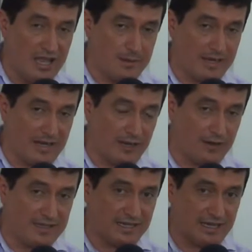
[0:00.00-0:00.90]
y mirar la
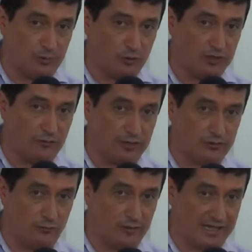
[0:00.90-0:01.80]
fecha en que produce
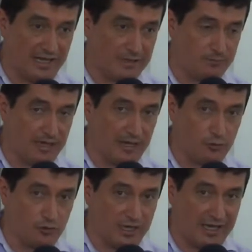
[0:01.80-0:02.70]
efectos fiscales para
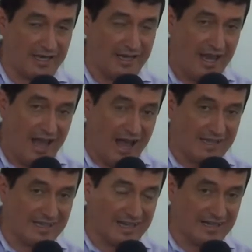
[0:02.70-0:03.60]
proceder
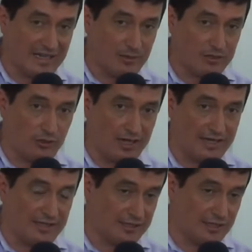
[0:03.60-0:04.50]
a hacer la reclamación
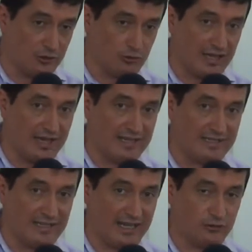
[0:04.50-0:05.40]
al ente territorial, en
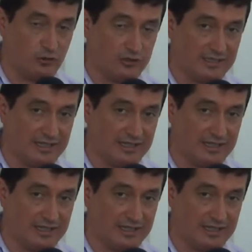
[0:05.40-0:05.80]
este caso Norte